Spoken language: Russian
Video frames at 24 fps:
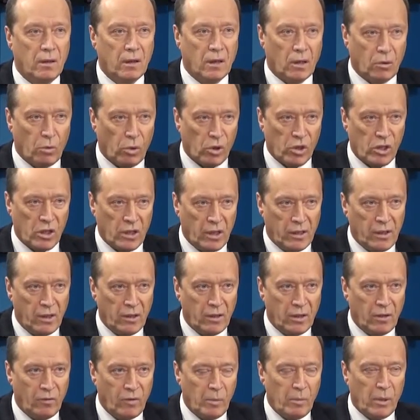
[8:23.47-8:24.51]
которая шла на
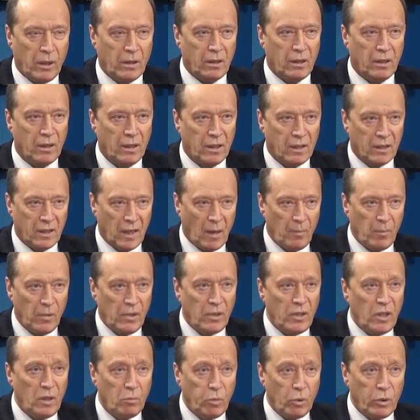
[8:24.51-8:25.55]
эти выборы, там
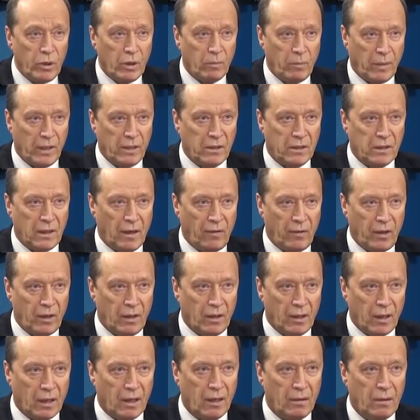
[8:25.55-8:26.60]
не будет
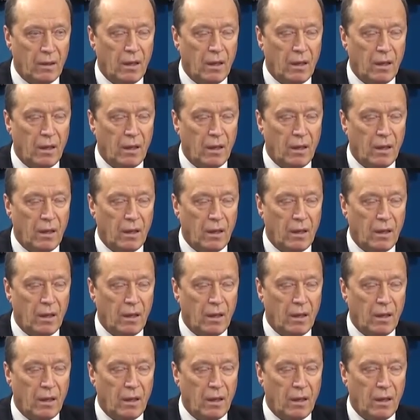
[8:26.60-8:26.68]
представлена.